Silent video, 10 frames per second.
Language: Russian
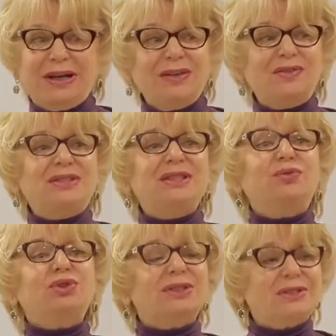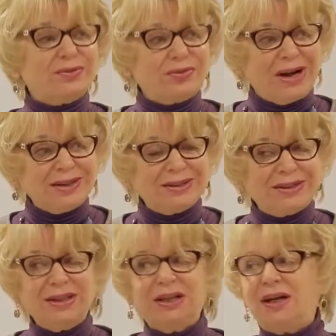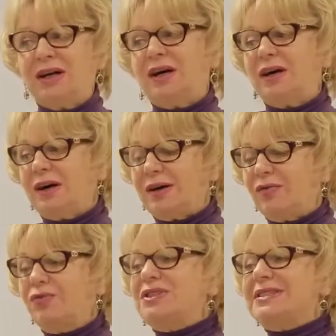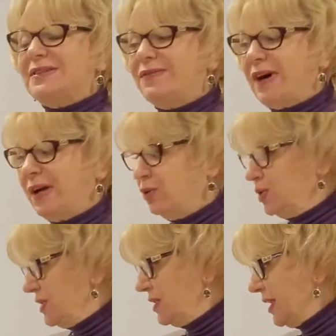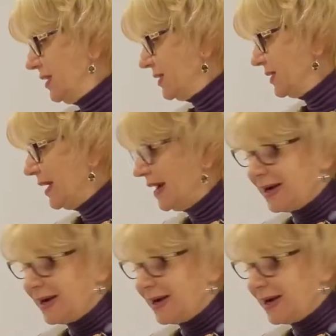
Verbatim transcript: И все вот эти факторы вызывают стресс.